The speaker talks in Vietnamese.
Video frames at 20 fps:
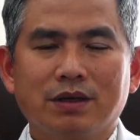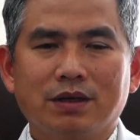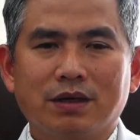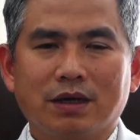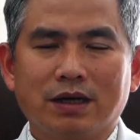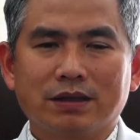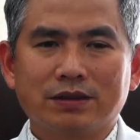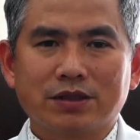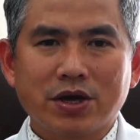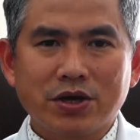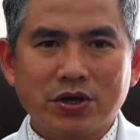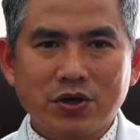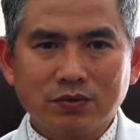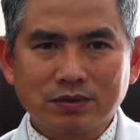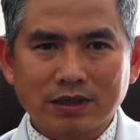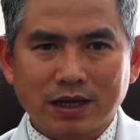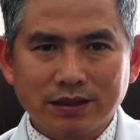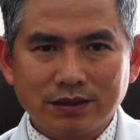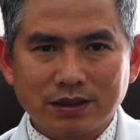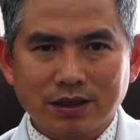à, tê yếu
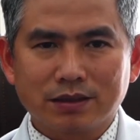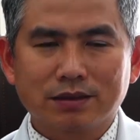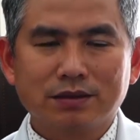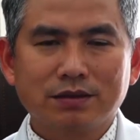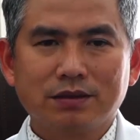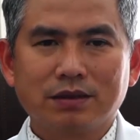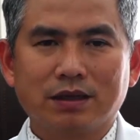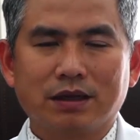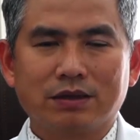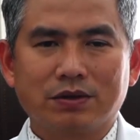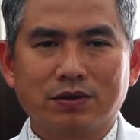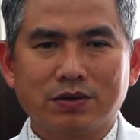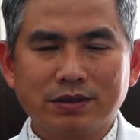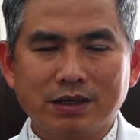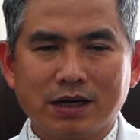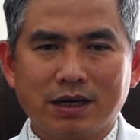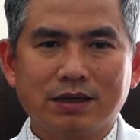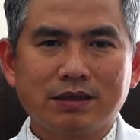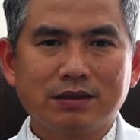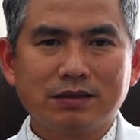tay chân, à, nói
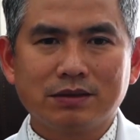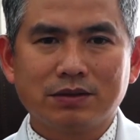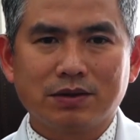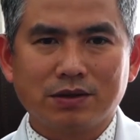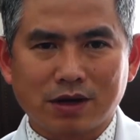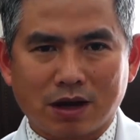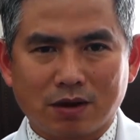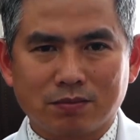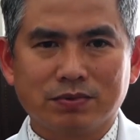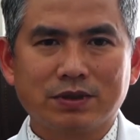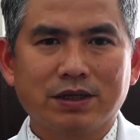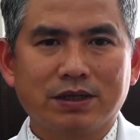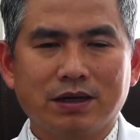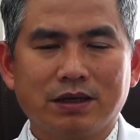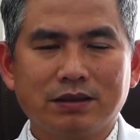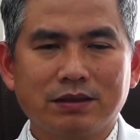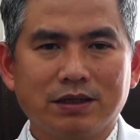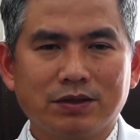đớ, nói ngọng gì đó,